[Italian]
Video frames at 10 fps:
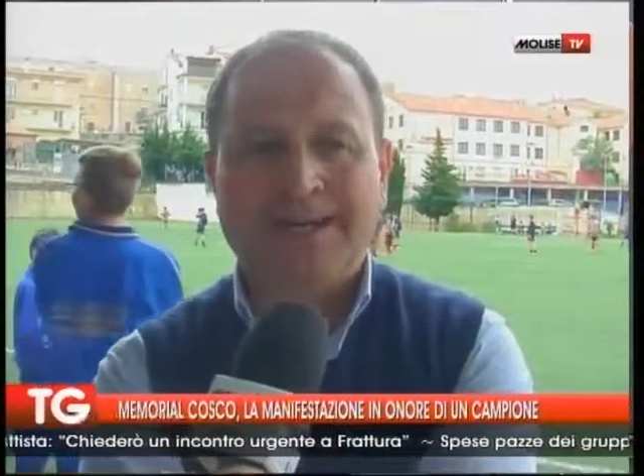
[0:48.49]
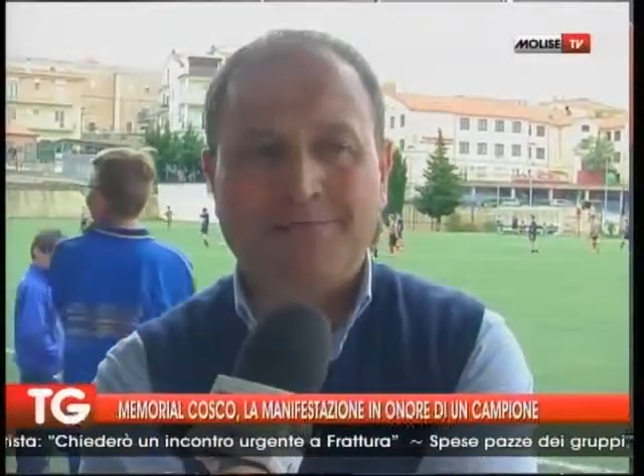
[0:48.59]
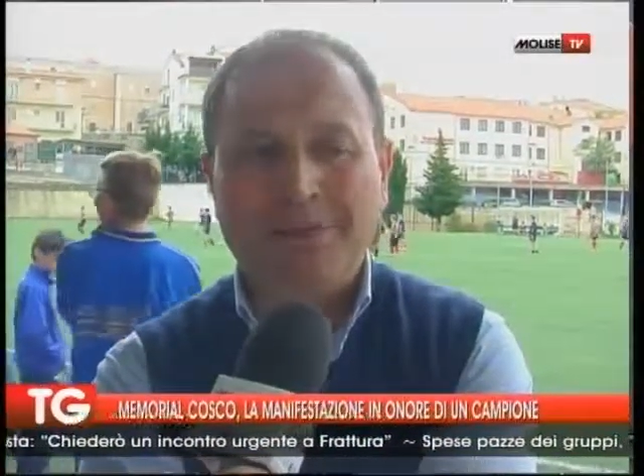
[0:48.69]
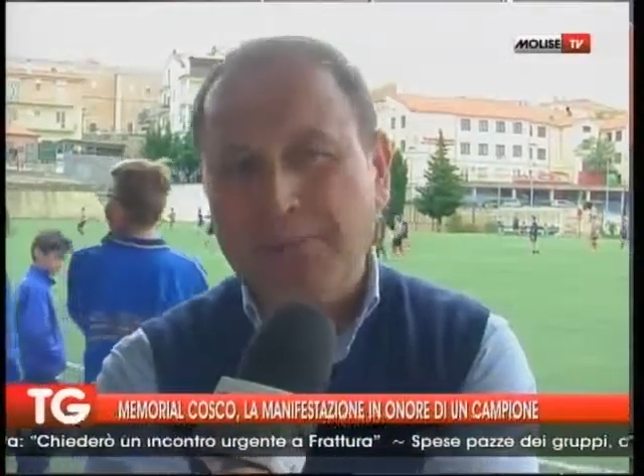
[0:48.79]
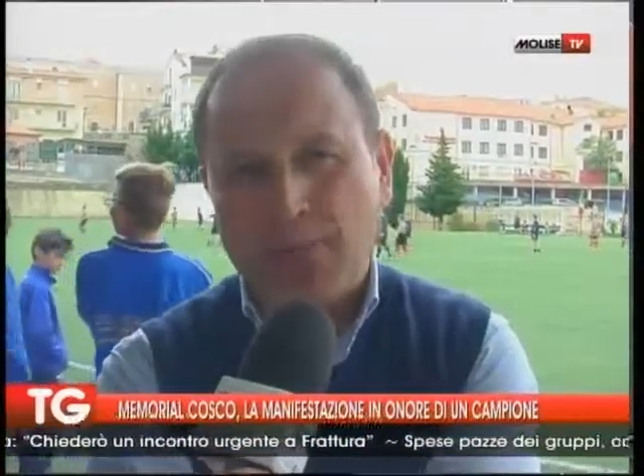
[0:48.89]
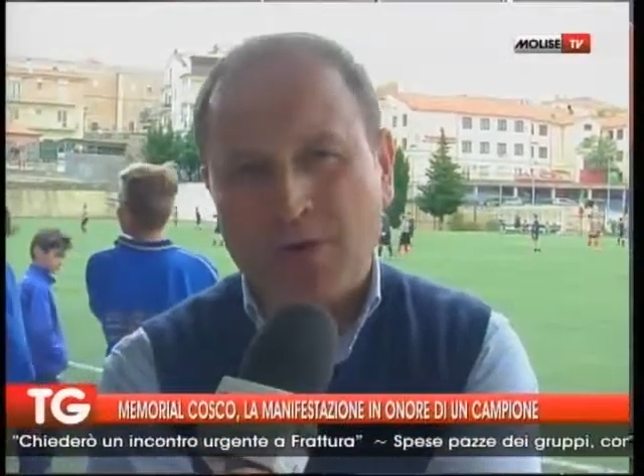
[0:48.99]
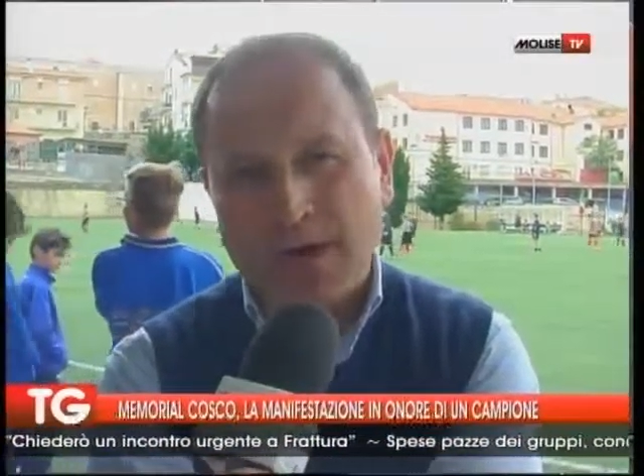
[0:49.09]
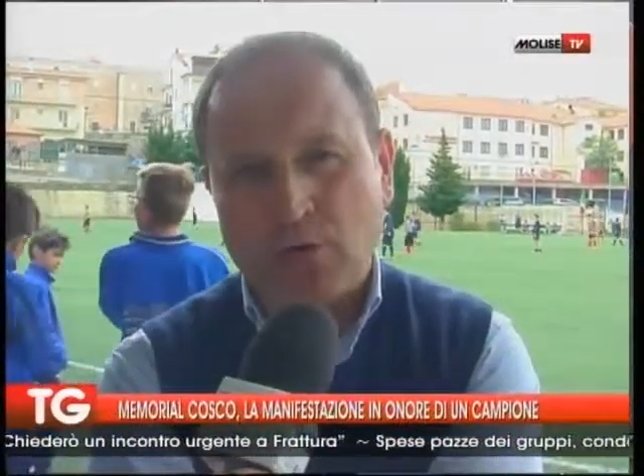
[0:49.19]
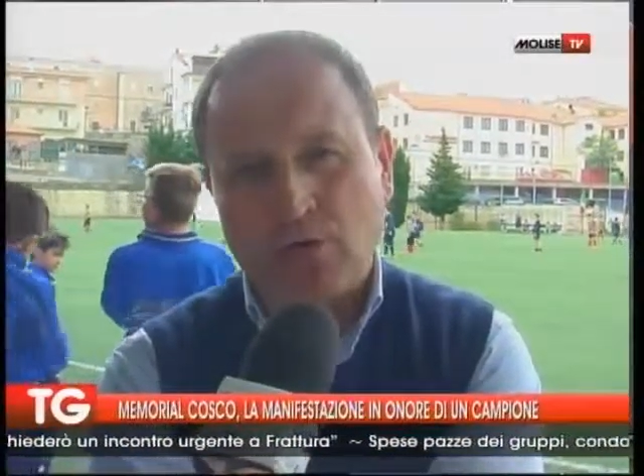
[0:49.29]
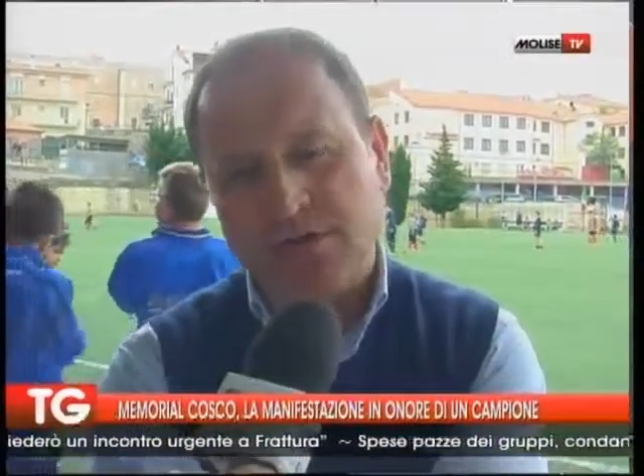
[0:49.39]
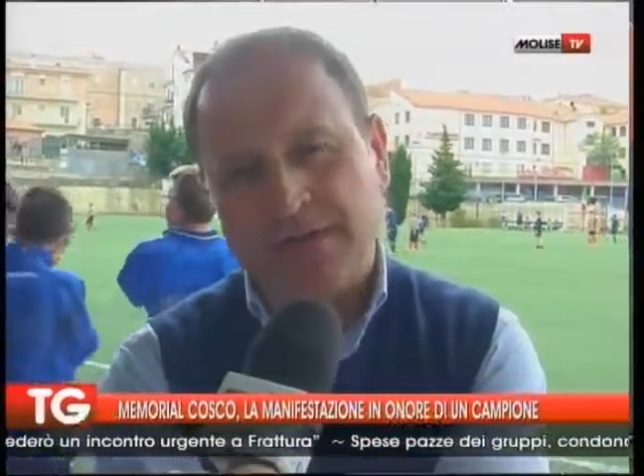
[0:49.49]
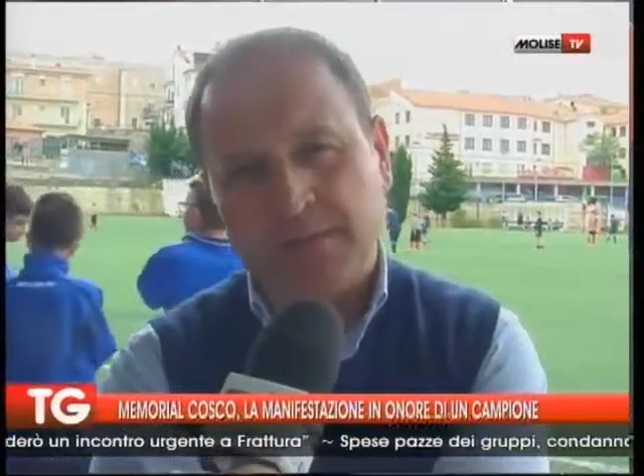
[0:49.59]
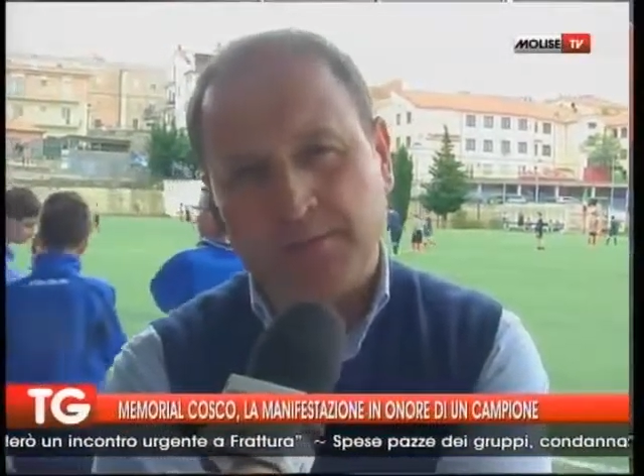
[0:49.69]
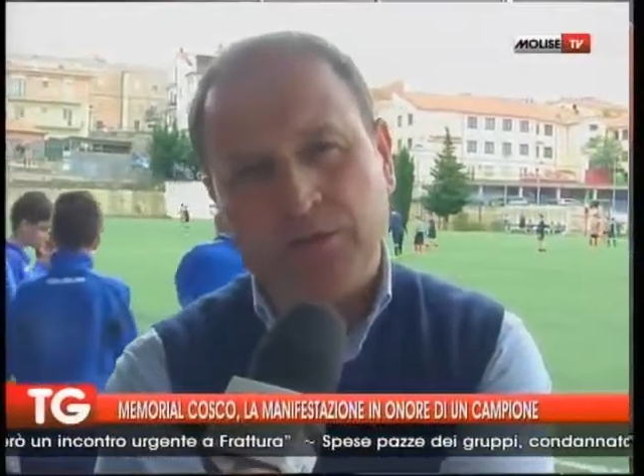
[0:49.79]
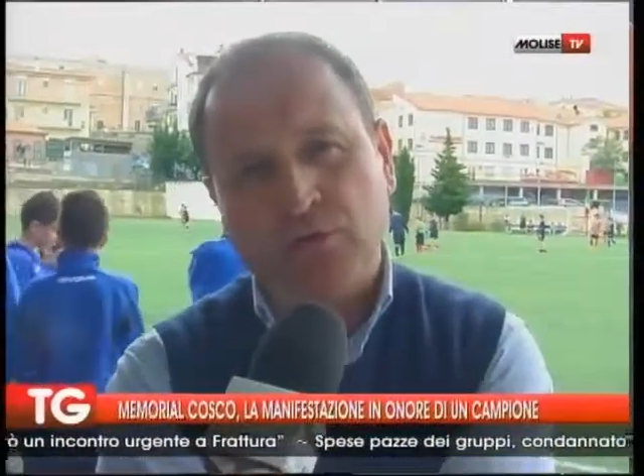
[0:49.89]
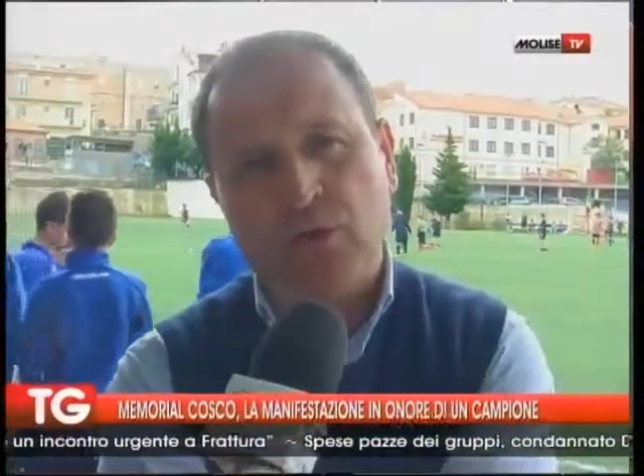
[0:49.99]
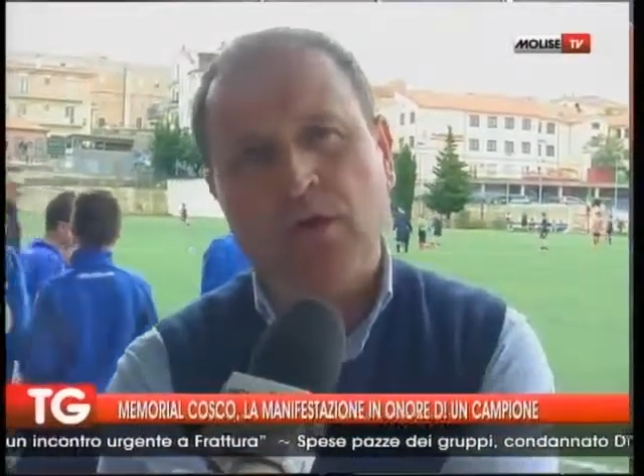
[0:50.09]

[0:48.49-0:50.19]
è ben poca cosa rispetto a